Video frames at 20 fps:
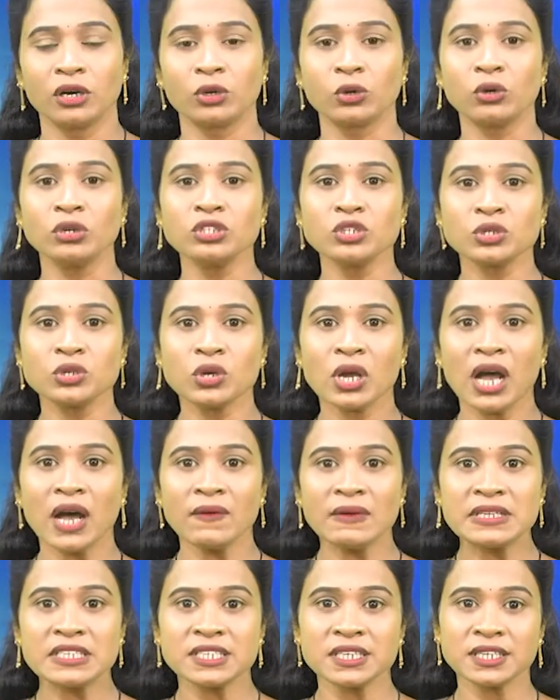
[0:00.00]
రోజుకు
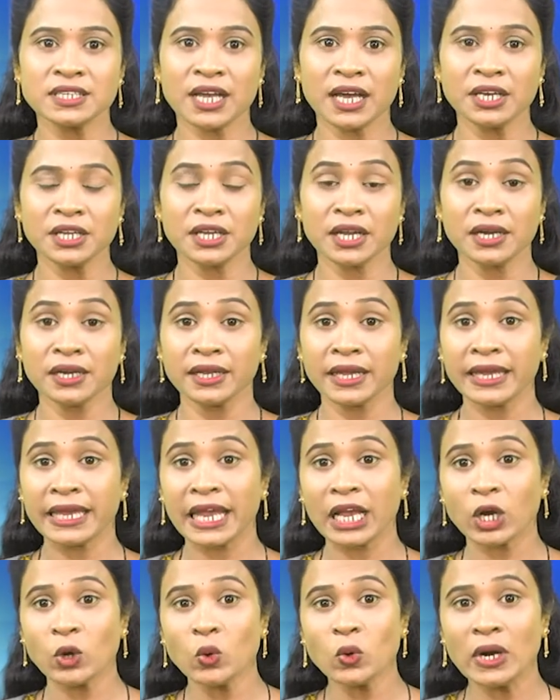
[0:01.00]
కావలసిన దానికంటే
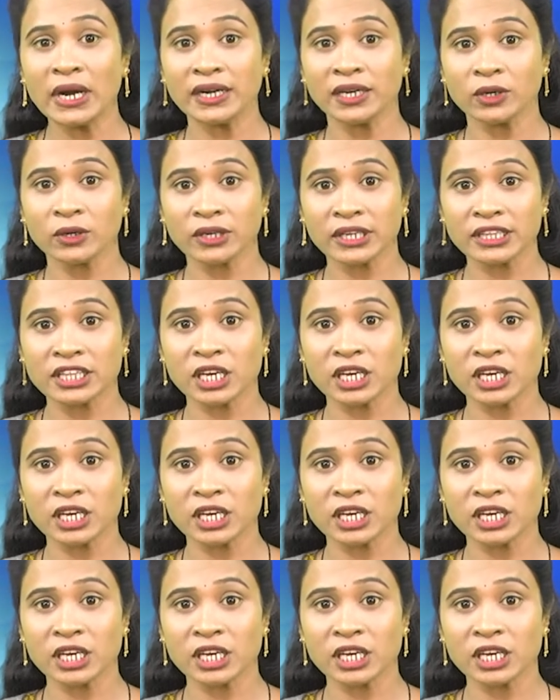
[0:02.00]
ఎక్కువ గంటలు